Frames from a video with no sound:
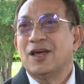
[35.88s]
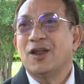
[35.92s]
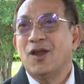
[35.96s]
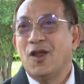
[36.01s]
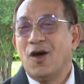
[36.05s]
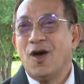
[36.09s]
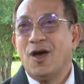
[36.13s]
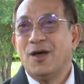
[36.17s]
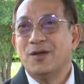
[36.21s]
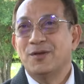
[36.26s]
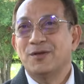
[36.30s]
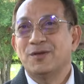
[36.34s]
ทะ
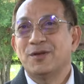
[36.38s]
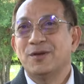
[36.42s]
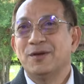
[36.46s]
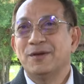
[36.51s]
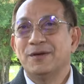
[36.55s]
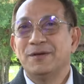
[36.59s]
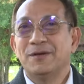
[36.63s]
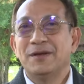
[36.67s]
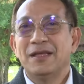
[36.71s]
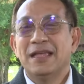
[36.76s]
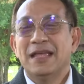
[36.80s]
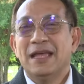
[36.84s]
เลาะคือ
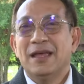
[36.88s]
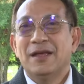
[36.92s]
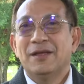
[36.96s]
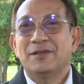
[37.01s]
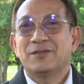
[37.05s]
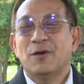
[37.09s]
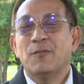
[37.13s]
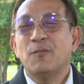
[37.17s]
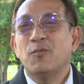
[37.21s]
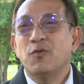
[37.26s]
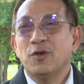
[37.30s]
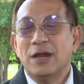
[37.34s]

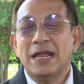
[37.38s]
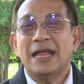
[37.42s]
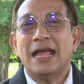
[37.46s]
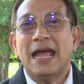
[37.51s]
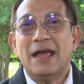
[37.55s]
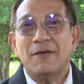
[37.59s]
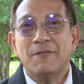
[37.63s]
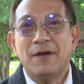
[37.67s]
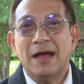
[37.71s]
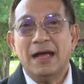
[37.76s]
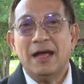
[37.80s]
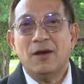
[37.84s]
ต้องพูด
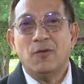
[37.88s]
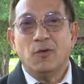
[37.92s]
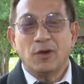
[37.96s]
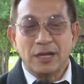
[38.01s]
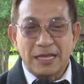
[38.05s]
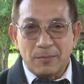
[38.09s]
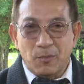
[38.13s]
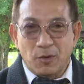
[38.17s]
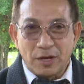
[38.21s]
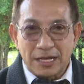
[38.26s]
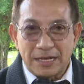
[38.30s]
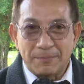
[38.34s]
ง่ายๆว่าคุณ
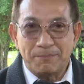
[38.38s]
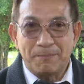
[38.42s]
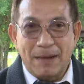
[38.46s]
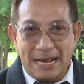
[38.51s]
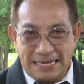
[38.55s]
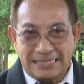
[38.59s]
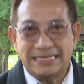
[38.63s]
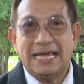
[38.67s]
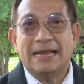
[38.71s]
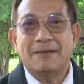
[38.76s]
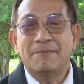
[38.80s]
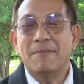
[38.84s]
สิบทตัด
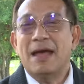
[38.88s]
จาก